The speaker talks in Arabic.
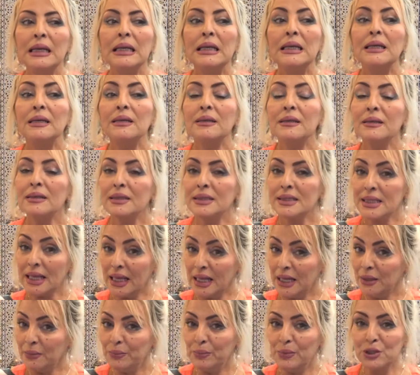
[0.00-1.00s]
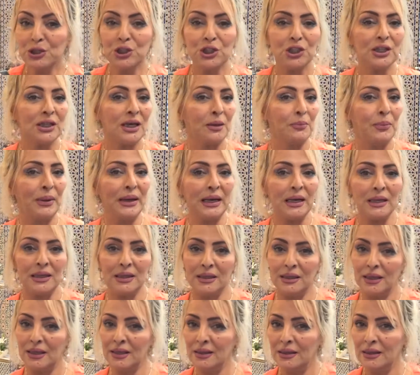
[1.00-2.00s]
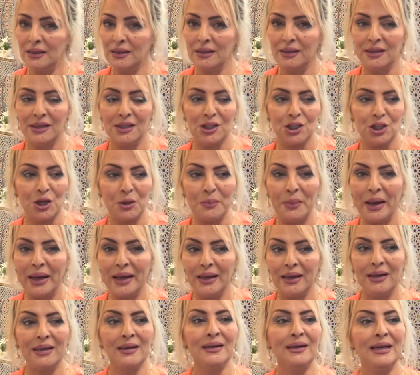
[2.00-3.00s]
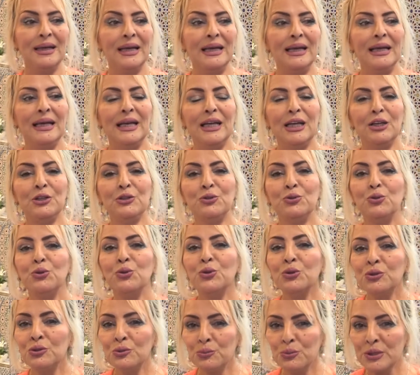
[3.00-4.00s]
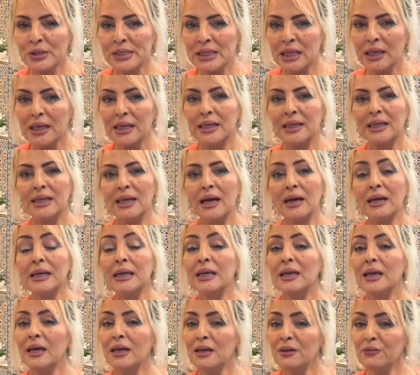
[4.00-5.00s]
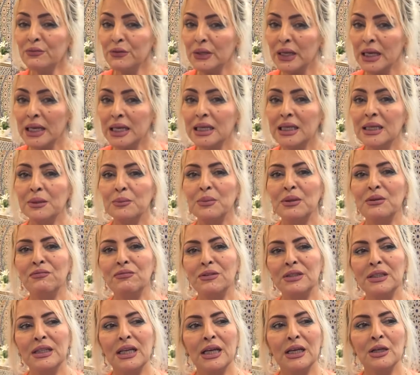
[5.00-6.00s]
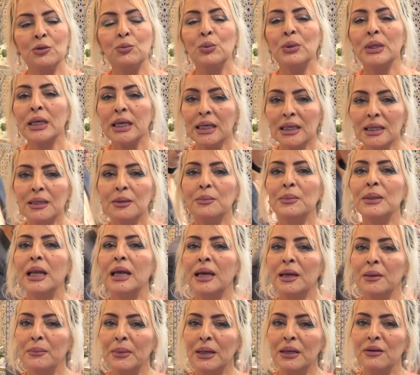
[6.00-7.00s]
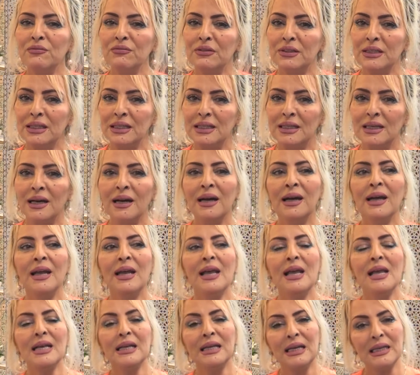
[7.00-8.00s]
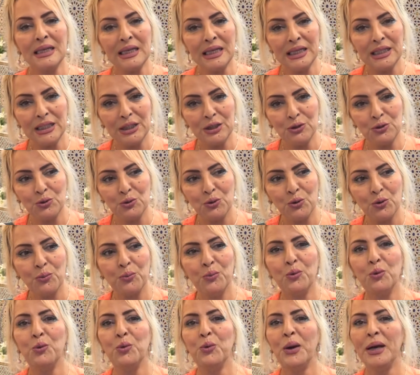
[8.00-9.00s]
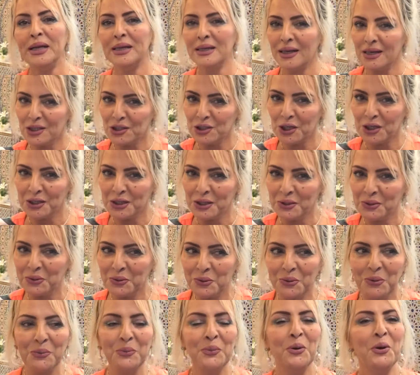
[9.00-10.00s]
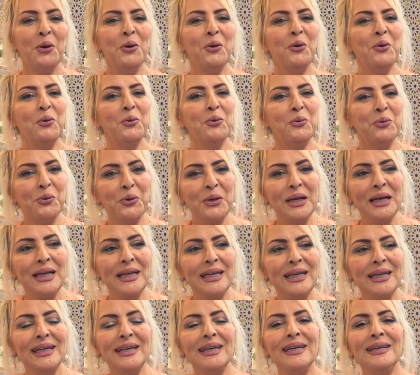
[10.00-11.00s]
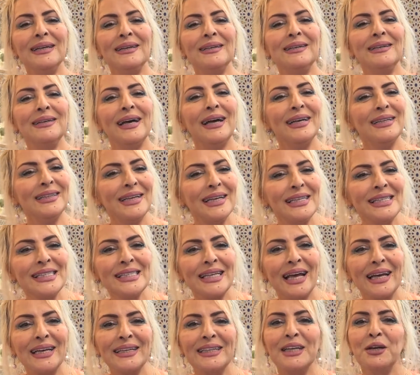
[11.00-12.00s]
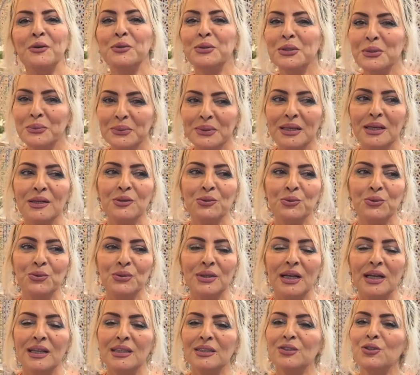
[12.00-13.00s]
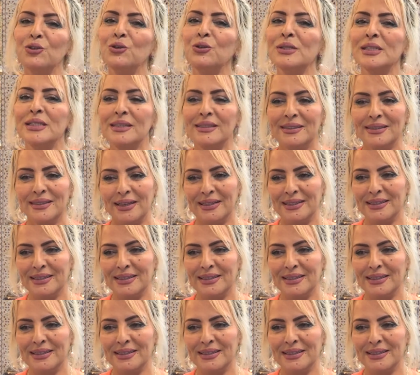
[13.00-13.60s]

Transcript: آه، صعيب ماشي كباقي الجماهير عنده اذن موسيقيه كيعرف يقيم الفنان ويقيم الاعمال الفنيه كنحييكم وانا رجعت لكم وكل آه، اذان صاغيه ونتمنى نكون عند حسن الظن